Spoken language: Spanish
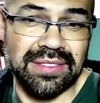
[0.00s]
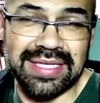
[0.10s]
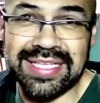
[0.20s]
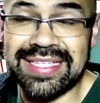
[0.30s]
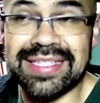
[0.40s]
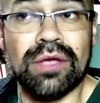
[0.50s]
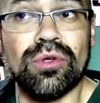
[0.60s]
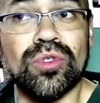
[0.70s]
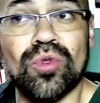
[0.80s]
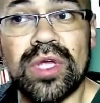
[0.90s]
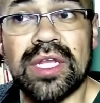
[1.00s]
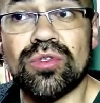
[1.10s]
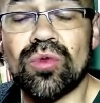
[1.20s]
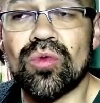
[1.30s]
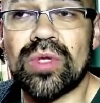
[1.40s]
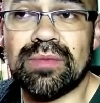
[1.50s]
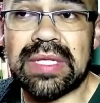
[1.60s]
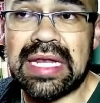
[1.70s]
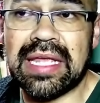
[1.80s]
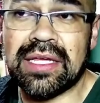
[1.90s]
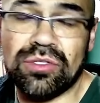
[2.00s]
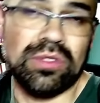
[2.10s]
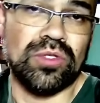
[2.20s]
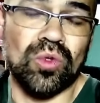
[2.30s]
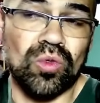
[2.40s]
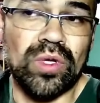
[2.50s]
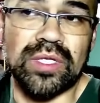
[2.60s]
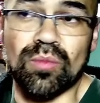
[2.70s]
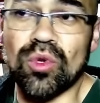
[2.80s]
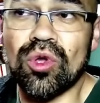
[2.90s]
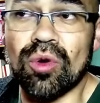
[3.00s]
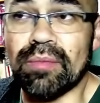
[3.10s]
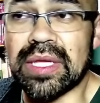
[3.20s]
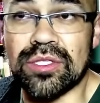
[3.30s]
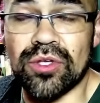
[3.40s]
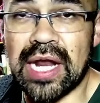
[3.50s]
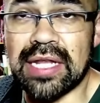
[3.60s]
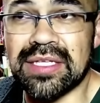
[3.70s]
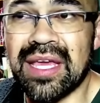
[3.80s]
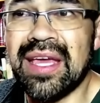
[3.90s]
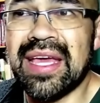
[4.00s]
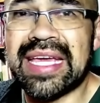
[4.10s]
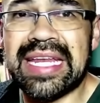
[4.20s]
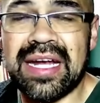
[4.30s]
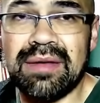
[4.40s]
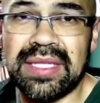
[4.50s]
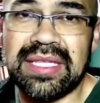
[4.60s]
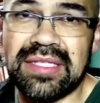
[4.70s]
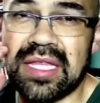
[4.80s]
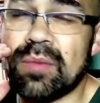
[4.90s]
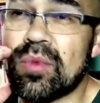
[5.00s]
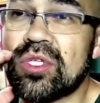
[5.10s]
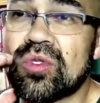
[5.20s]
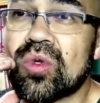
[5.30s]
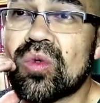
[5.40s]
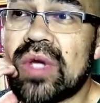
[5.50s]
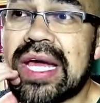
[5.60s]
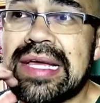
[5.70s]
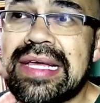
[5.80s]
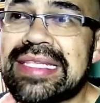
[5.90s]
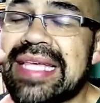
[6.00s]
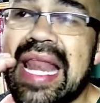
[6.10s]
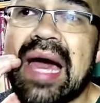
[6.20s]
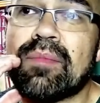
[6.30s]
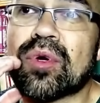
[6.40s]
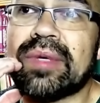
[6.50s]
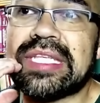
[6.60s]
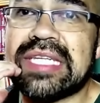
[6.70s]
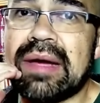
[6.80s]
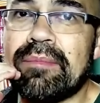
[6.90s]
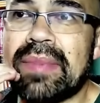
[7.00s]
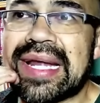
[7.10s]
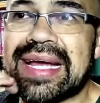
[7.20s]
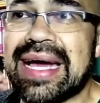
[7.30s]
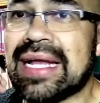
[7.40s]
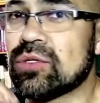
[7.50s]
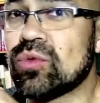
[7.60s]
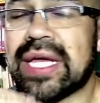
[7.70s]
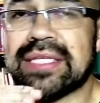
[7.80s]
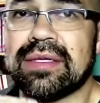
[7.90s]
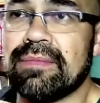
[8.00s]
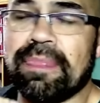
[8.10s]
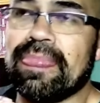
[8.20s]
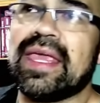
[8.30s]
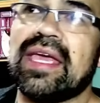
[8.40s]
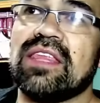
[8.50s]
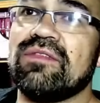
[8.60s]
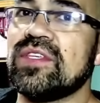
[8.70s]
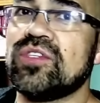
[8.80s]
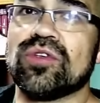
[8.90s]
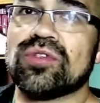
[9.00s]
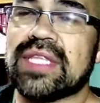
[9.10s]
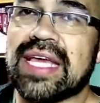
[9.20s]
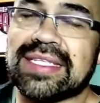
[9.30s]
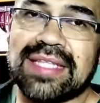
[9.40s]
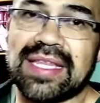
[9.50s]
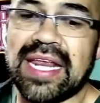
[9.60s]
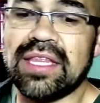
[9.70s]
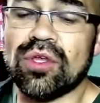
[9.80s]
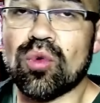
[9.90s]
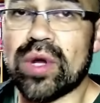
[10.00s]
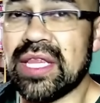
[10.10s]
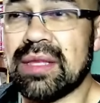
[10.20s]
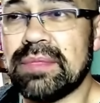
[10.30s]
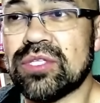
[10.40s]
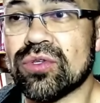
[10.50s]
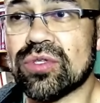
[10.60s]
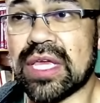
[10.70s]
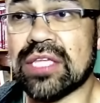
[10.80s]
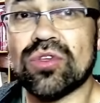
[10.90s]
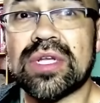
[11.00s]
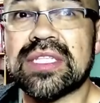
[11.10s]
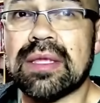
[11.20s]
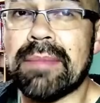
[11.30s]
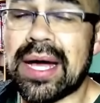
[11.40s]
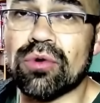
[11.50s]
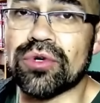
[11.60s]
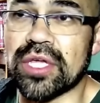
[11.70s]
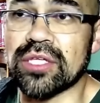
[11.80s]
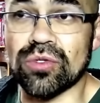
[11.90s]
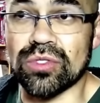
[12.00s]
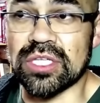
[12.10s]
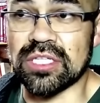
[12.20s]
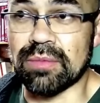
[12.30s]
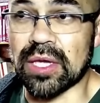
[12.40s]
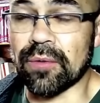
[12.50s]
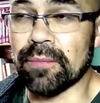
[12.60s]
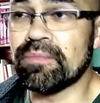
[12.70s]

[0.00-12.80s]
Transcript: y si se construyen estructuras metálicas son estructuras muy convencionales. Generalmente este tipo de estructura se la aprovecha para alturas de edificios de hasta 30 o 40 pisos en zonas de bajo riesgo sísmico.